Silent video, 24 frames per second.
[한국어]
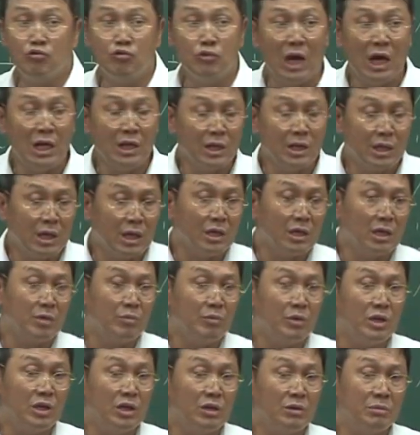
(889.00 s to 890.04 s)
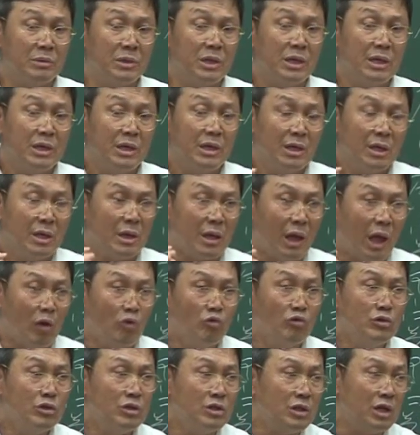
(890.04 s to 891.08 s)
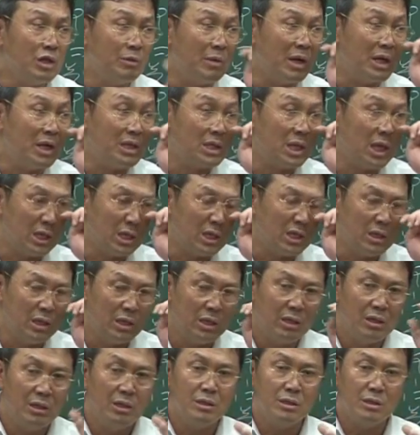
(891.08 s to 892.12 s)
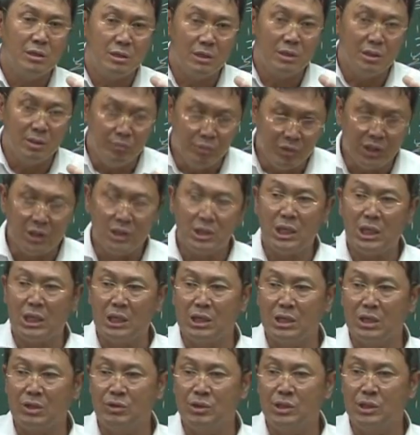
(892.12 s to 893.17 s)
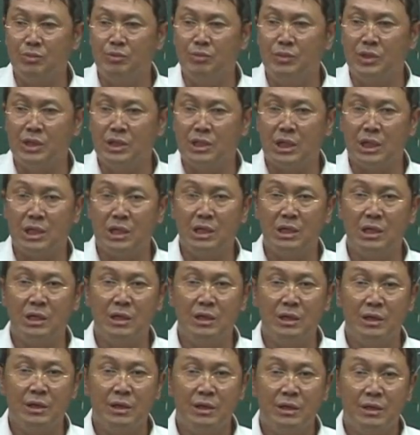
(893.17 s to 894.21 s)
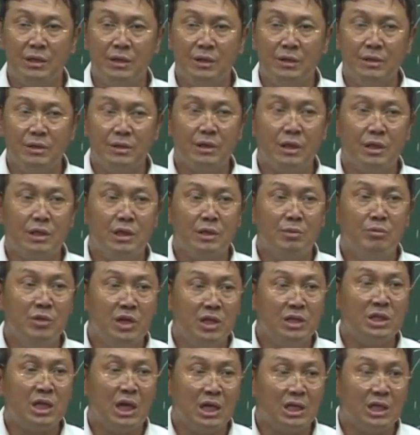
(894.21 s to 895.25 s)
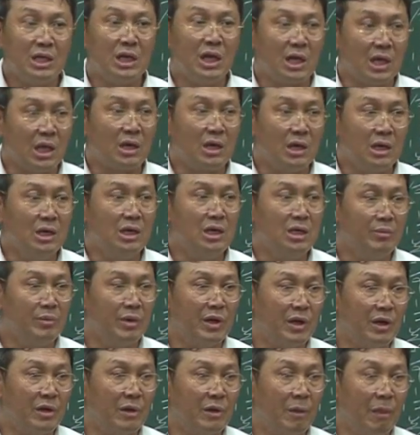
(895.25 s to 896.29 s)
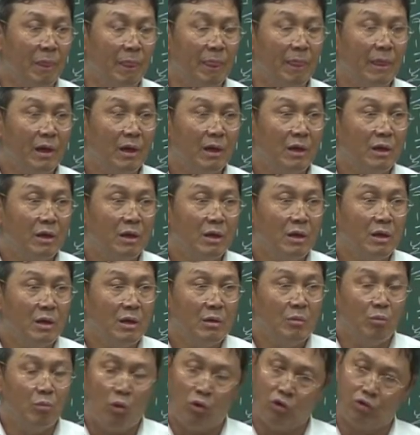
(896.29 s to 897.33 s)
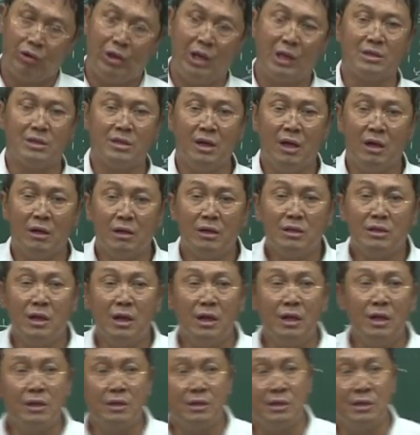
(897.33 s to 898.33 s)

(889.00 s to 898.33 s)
운한이라는 건 뭐냐면 대운은 얼마짜리? 십 년짜리 돼요. 십 년짜리. 그러니까 십 년짜리에 딱 걸리면 모르겠어요. 그때는